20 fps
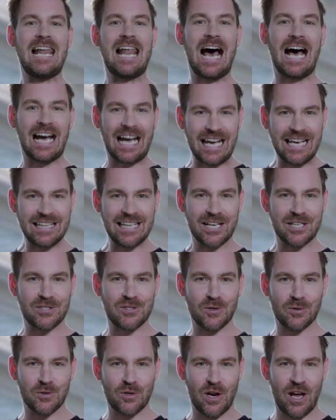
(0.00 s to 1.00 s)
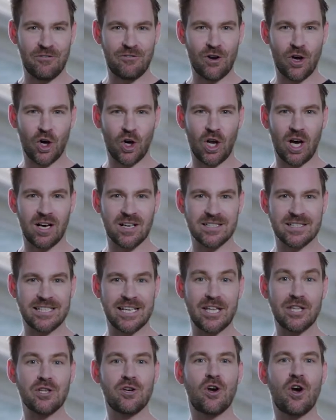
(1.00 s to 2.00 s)
La rédaction de la flore
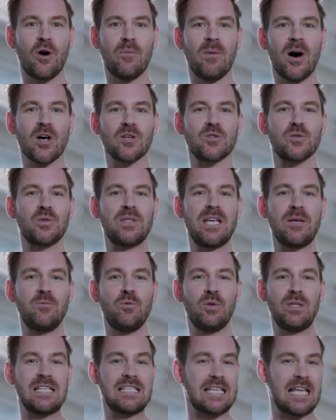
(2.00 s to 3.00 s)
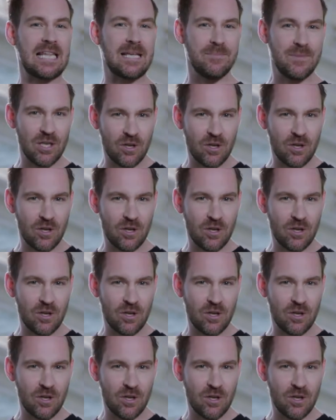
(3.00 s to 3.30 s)
laurentienne commence au début des années